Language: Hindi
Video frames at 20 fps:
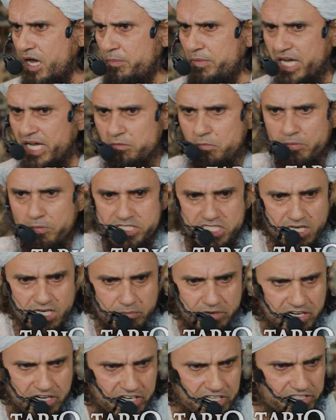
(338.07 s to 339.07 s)
हमारे भी बच्चे
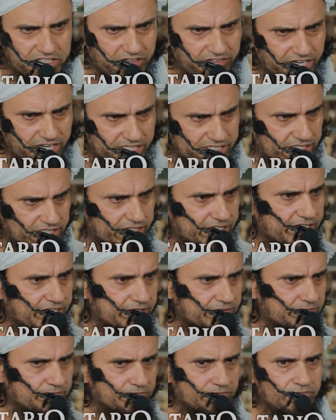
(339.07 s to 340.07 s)
कभी रिड़ते हुए आ जाते हैं